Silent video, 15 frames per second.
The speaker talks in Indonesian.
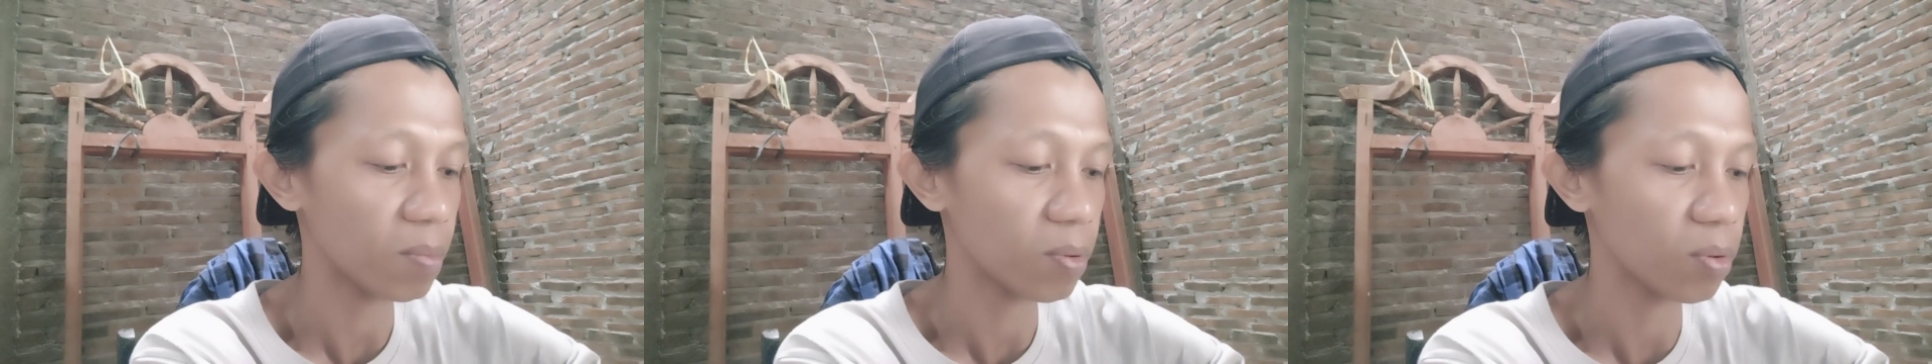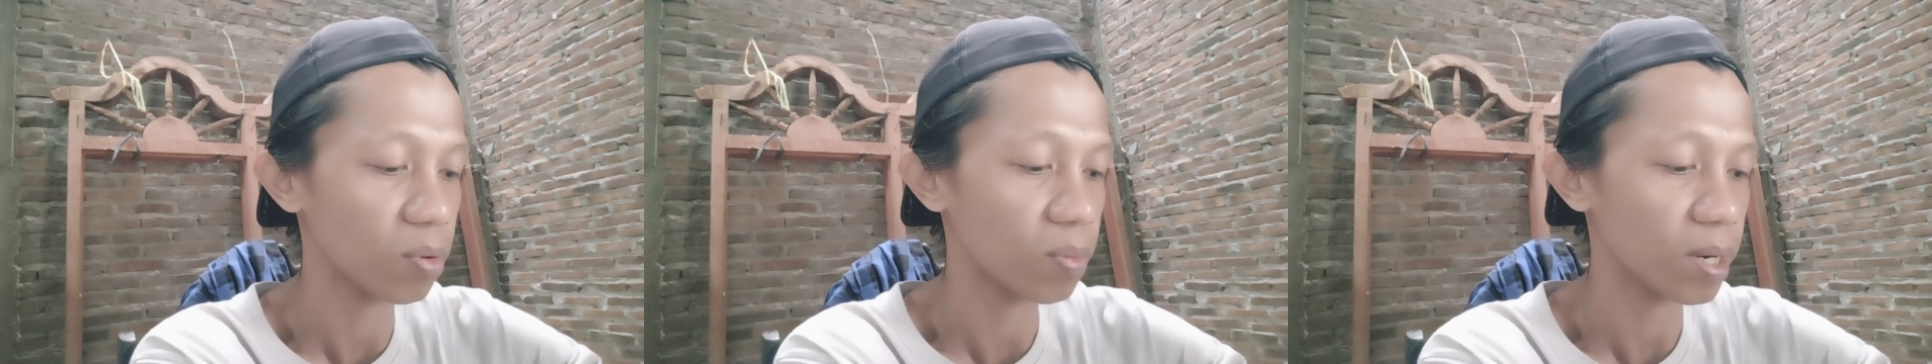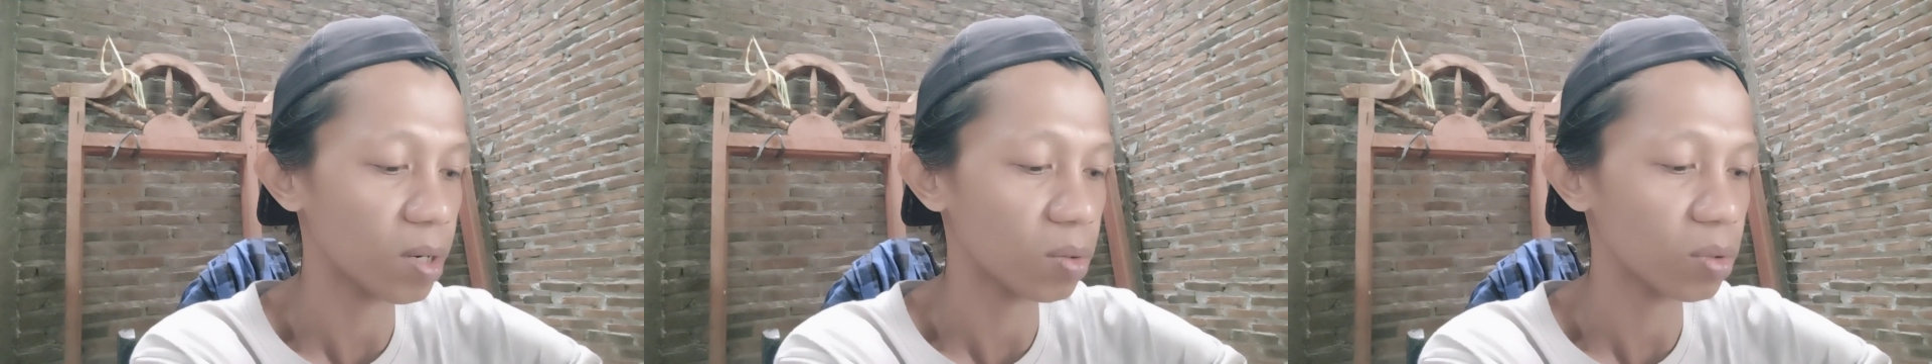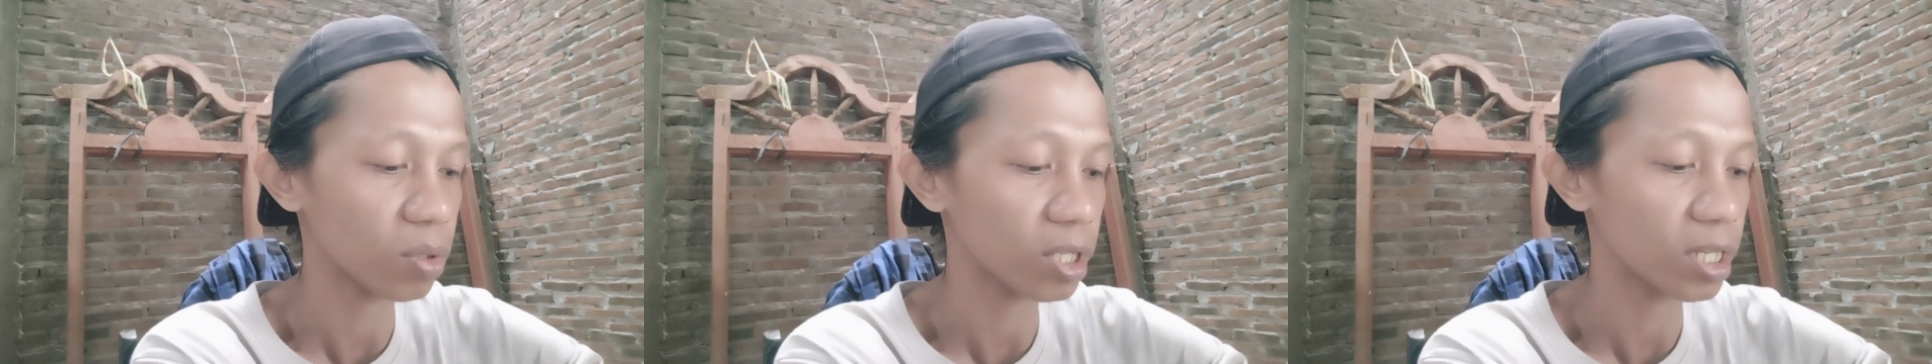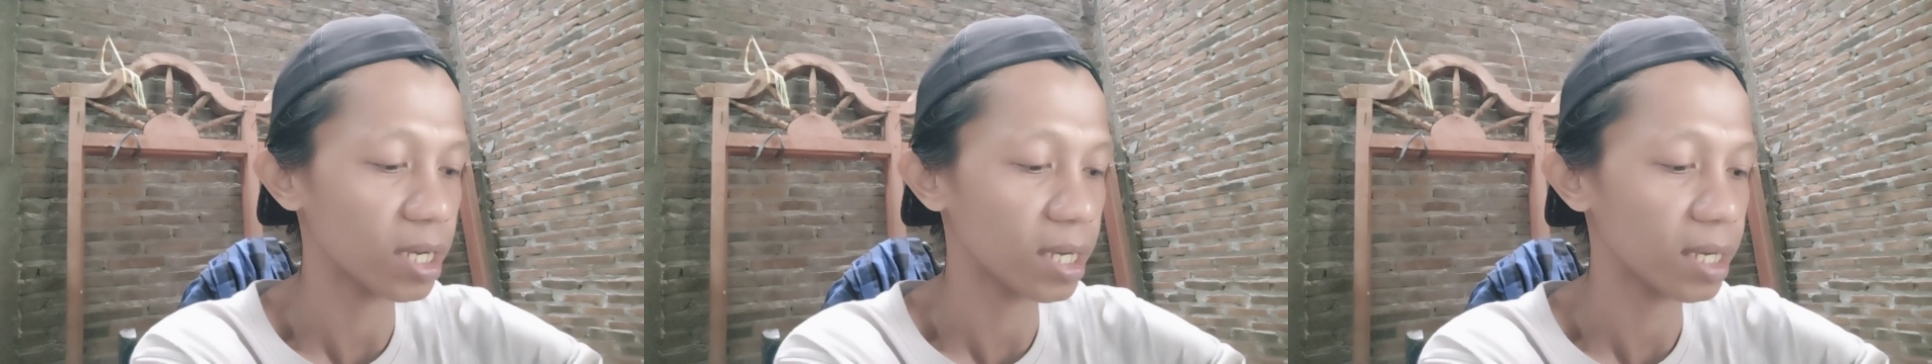burung
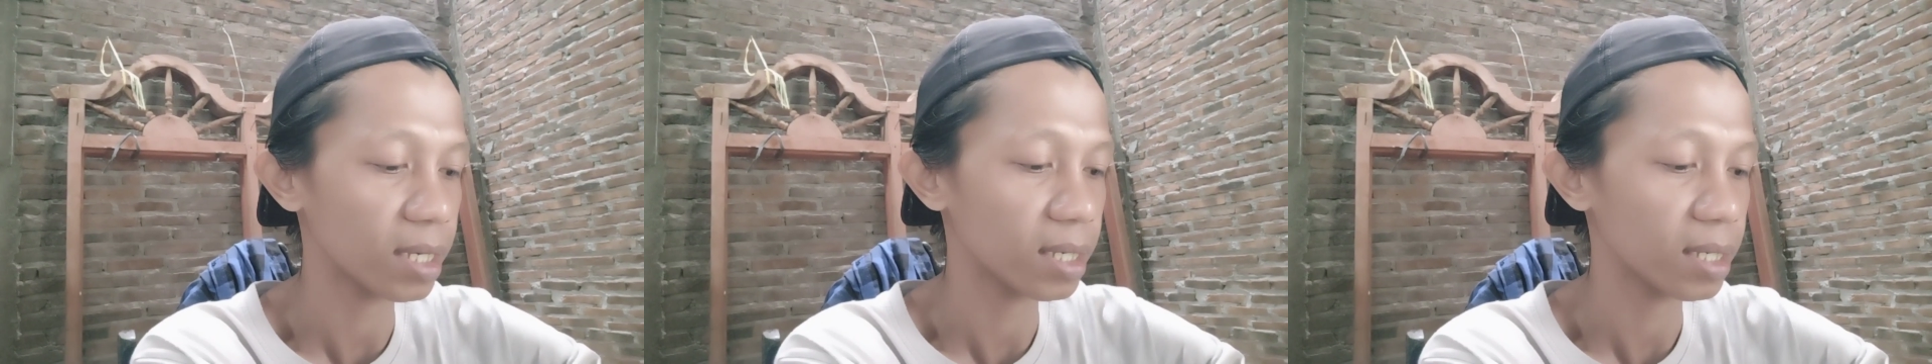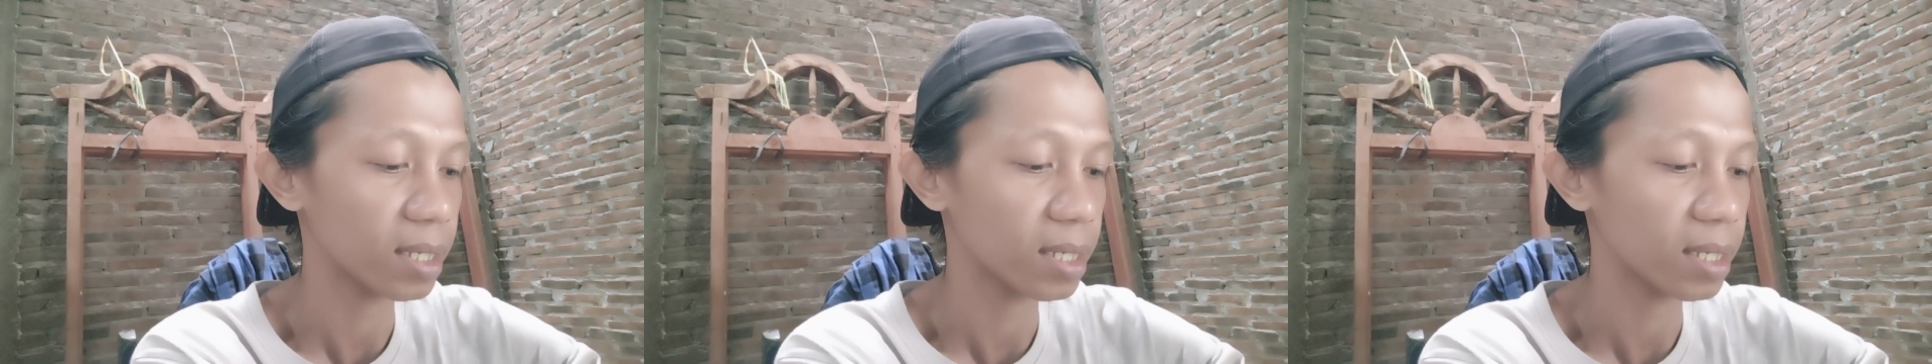perkutut sing